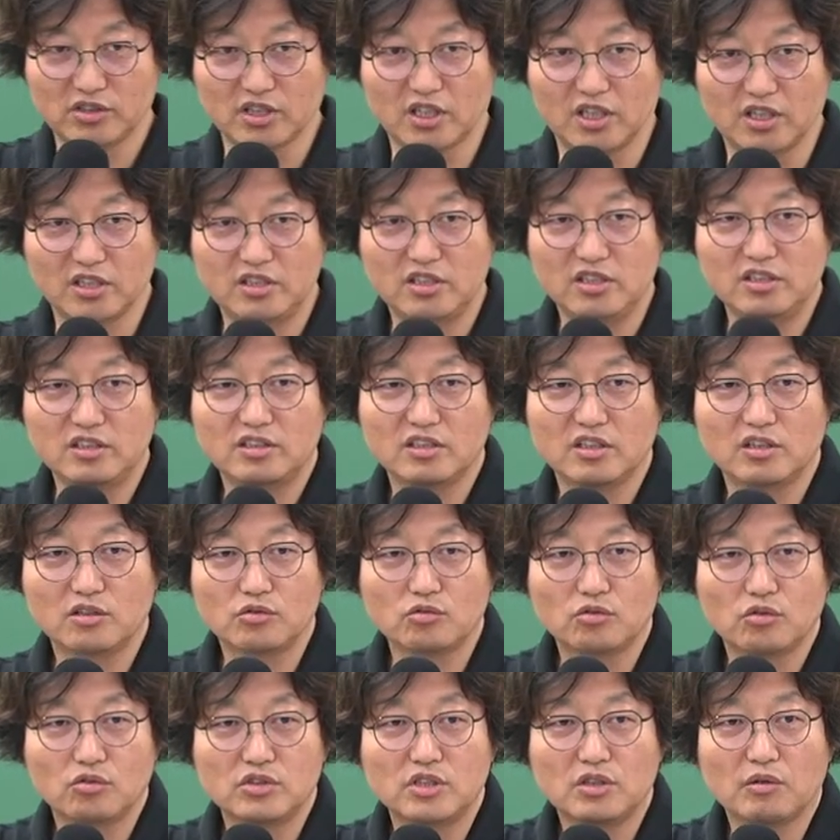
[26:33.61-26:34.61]
자,
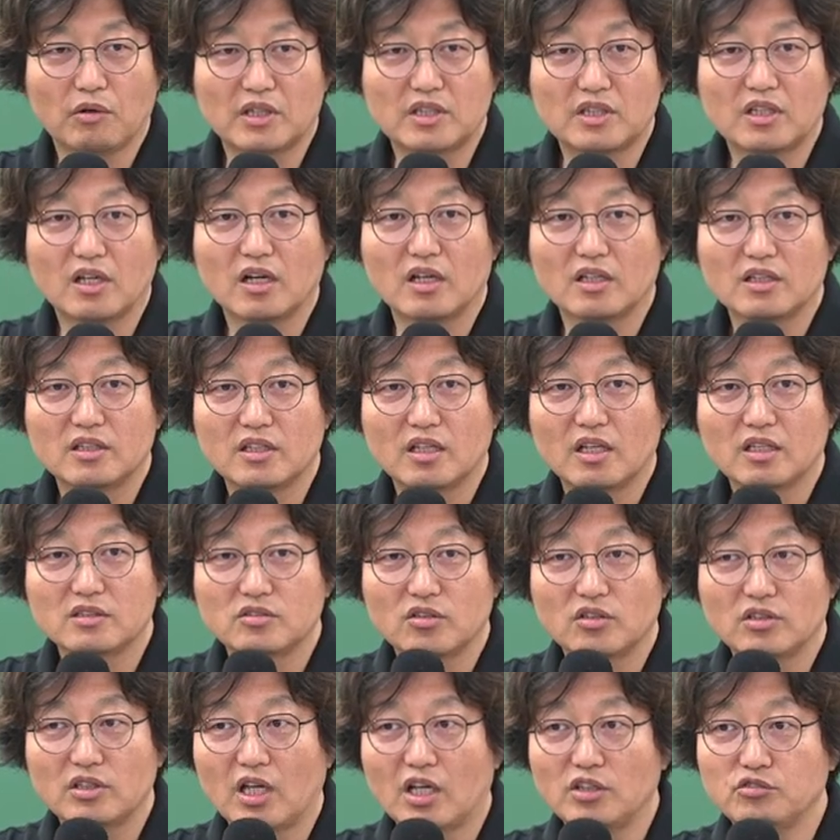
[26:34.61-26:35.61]
실제로 돈이 왔다 갔다
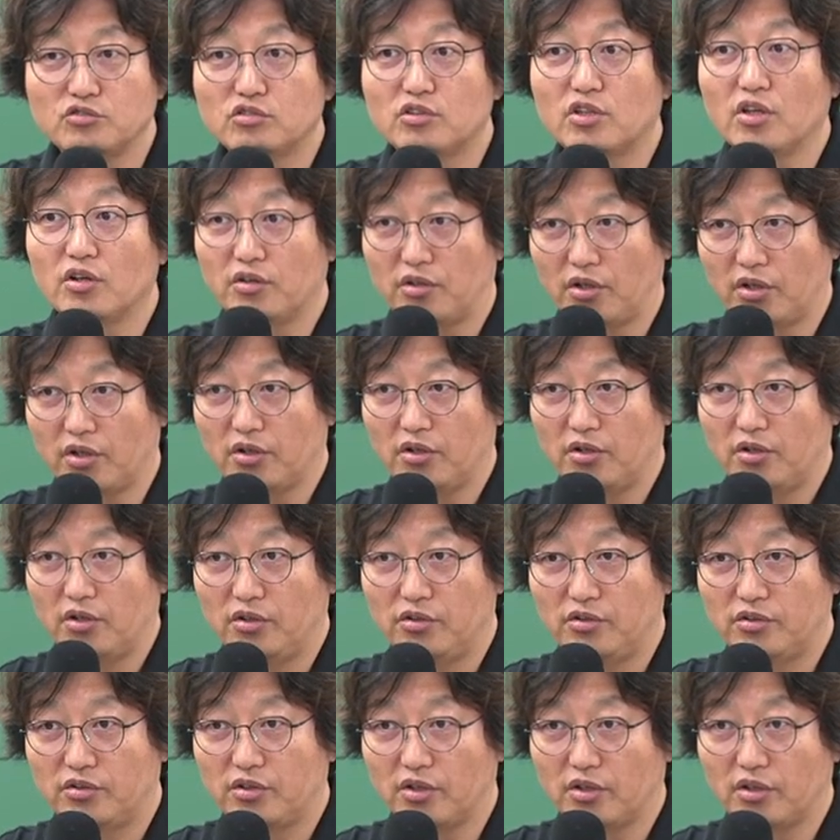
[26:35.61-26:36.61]
한 건 다 6개월이에요.
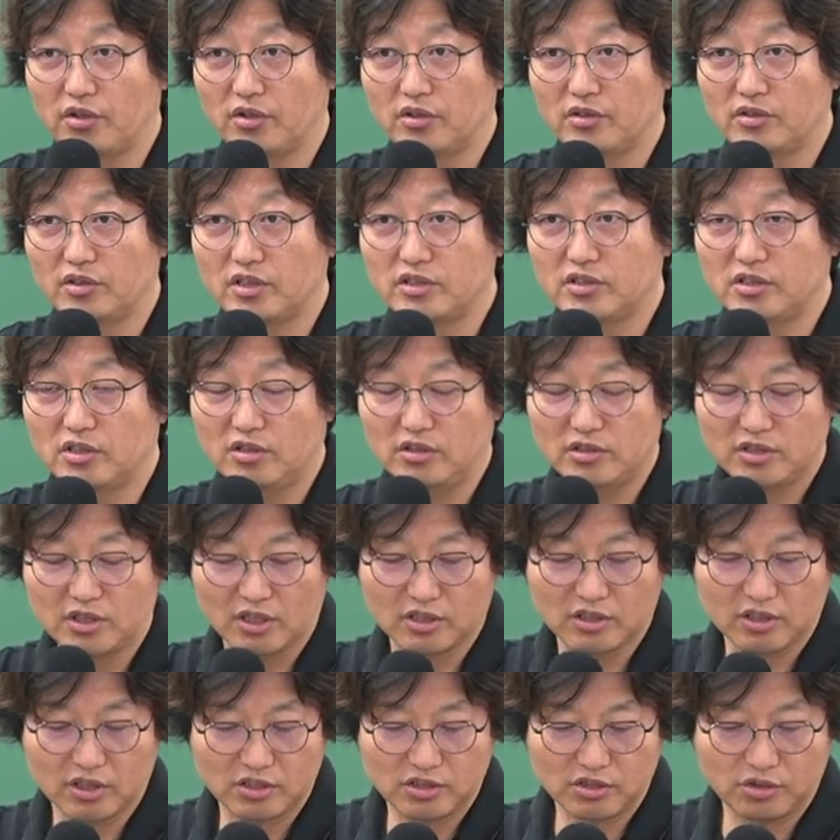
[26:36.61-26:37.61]
6개월. 됐죠?
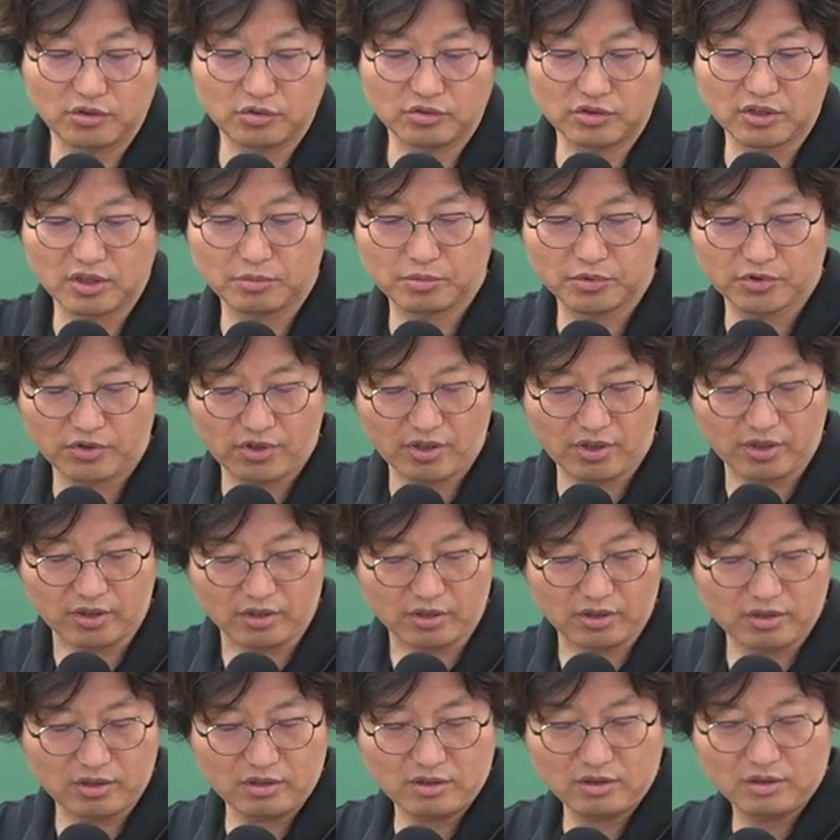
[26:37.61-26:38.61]
자, 다시 교재
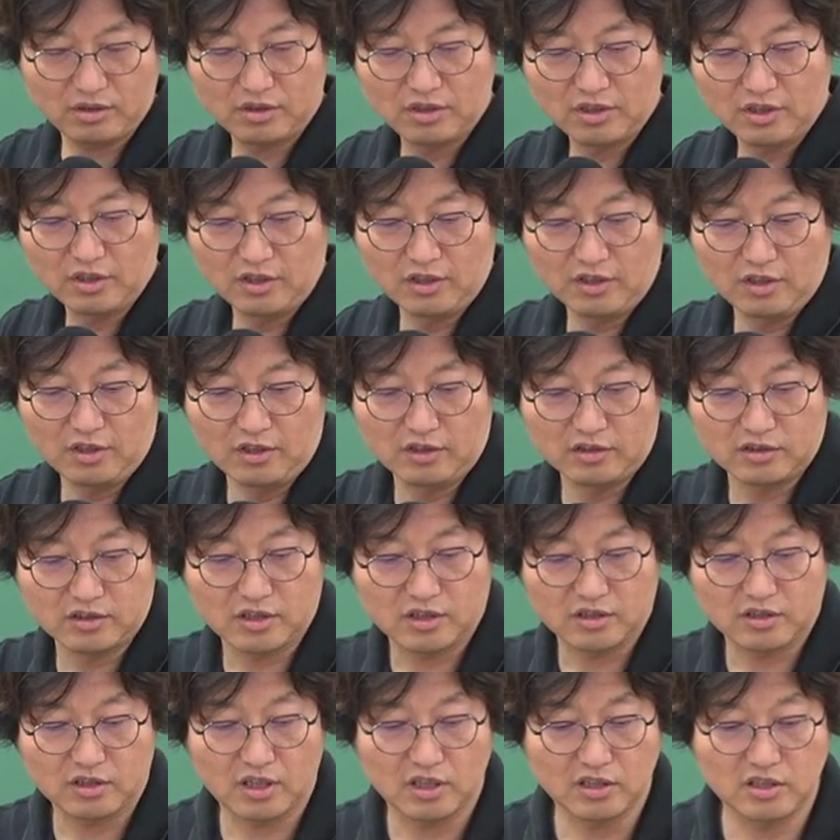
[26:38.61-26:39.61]
보세요.
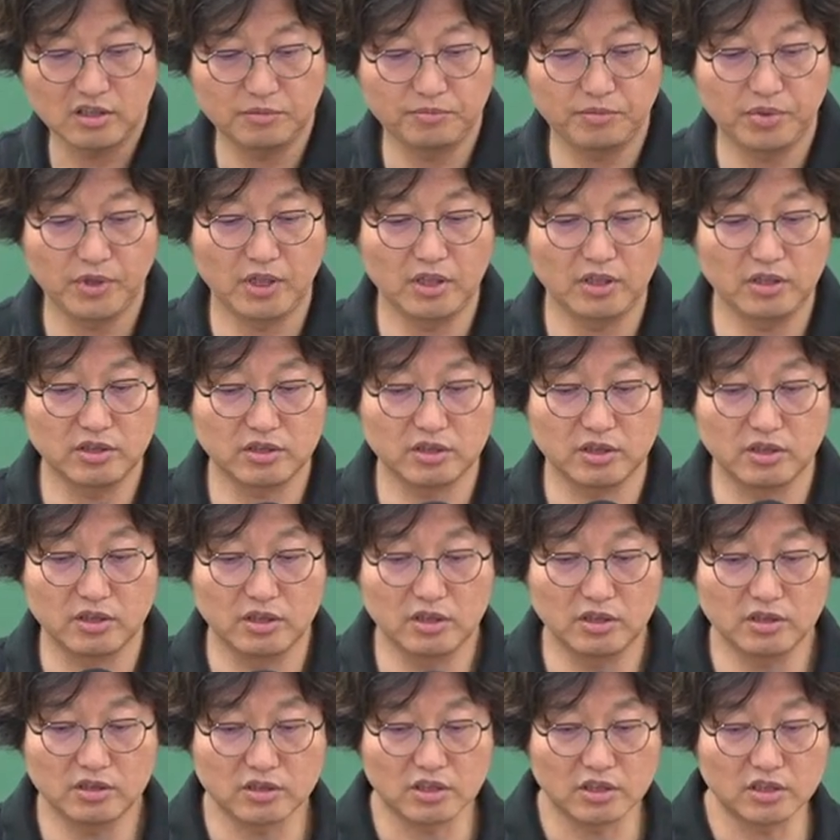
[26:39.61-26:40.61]
자,
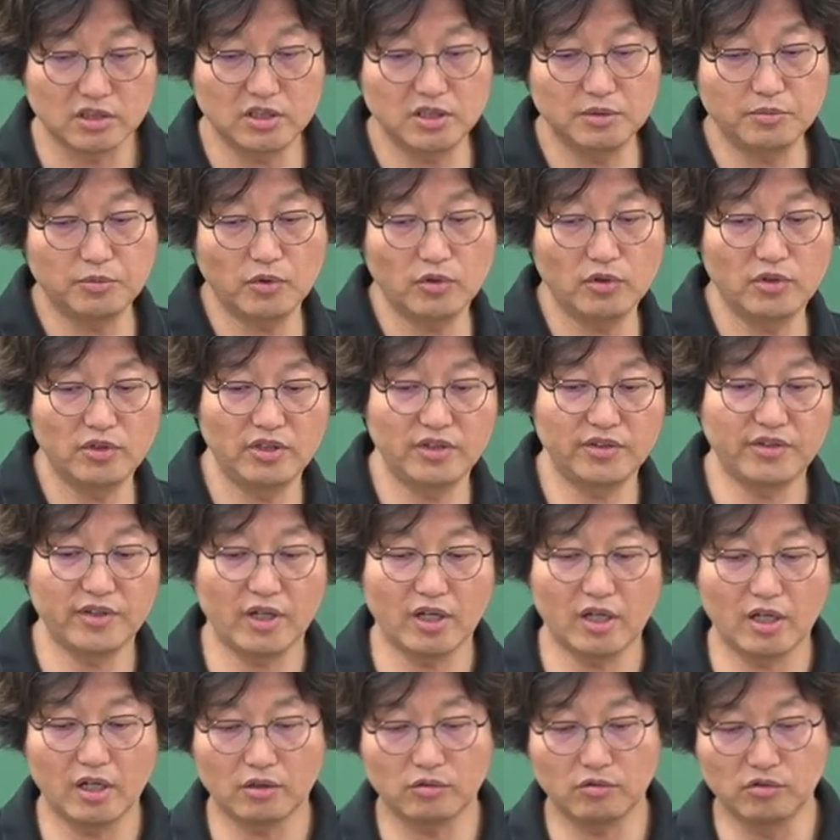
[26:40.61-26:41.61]
40페이지. 자, 15일
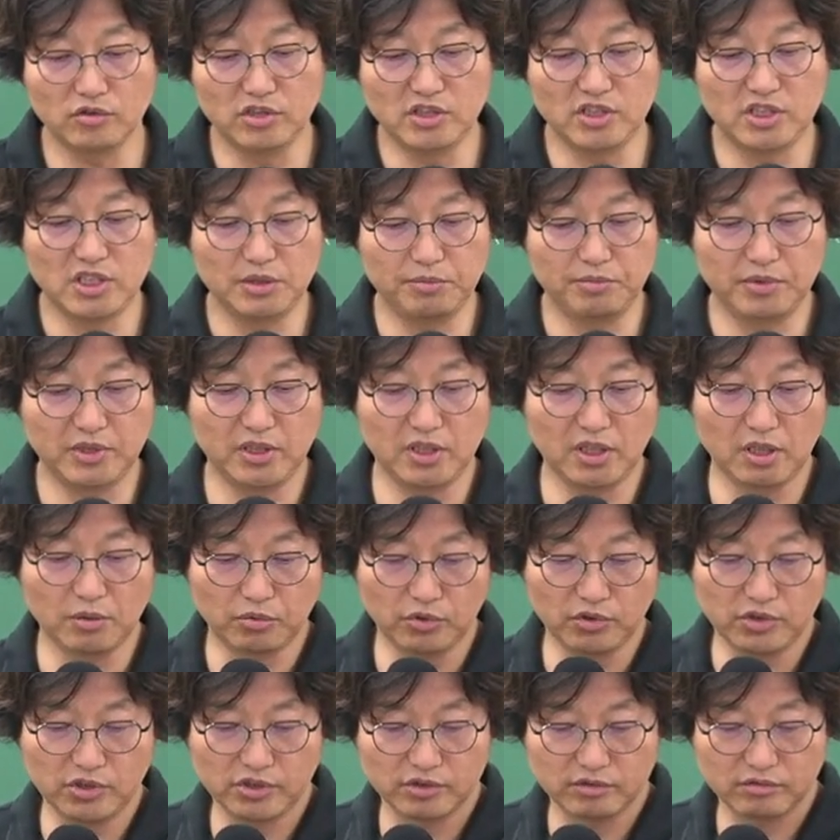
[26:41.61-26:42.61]
이상하고 20일 이내
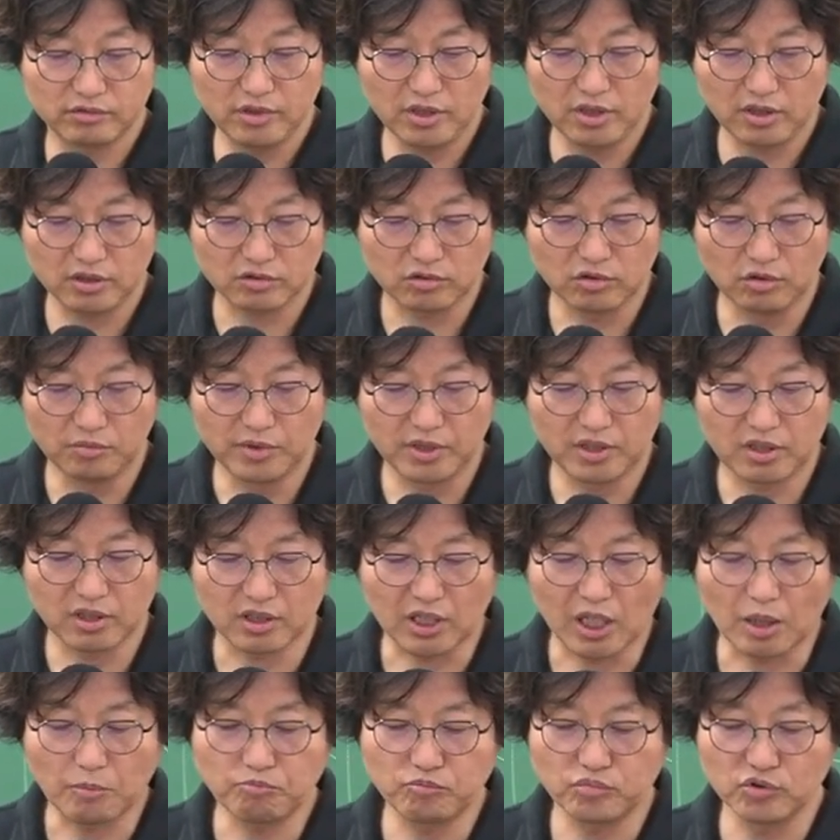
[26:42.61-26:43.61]
보이시고요. 그
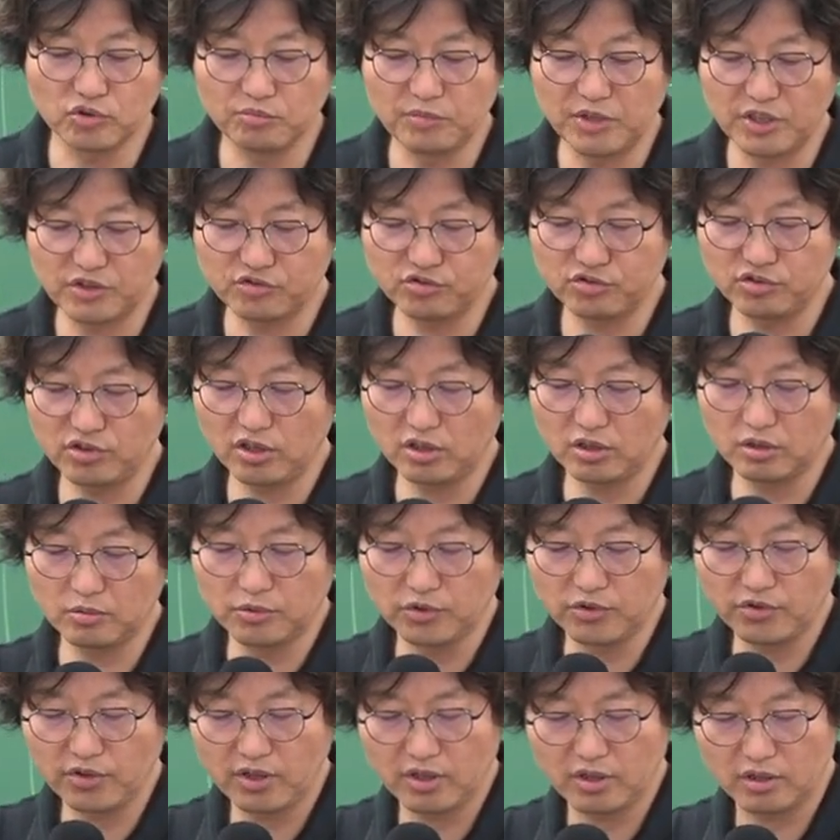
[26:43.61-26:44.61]
밑에 납부 및 수령을
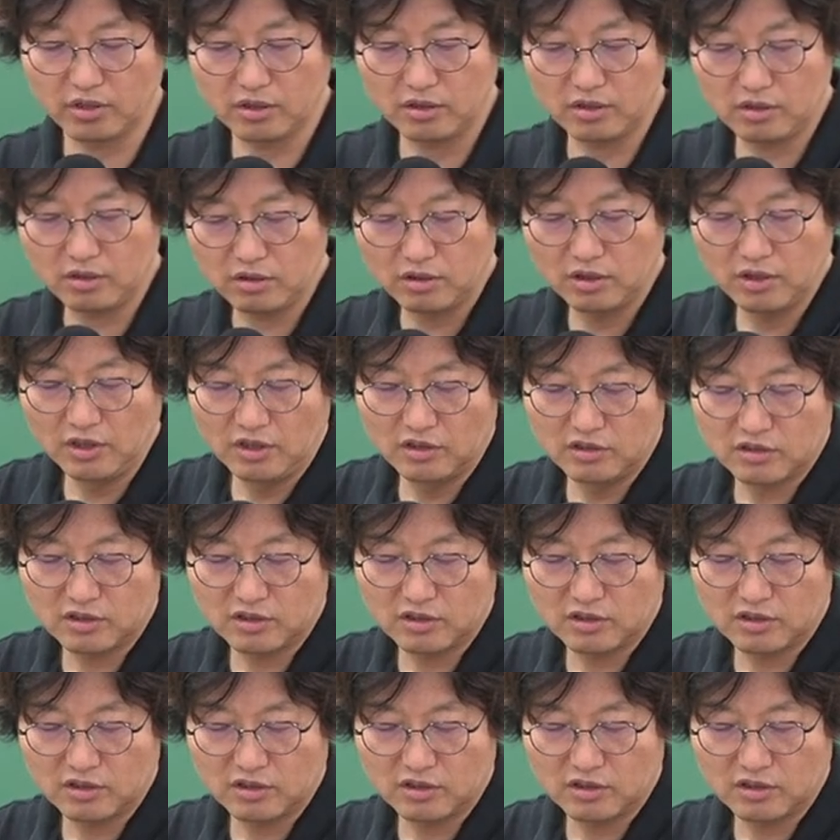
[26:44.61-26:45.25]
보세요.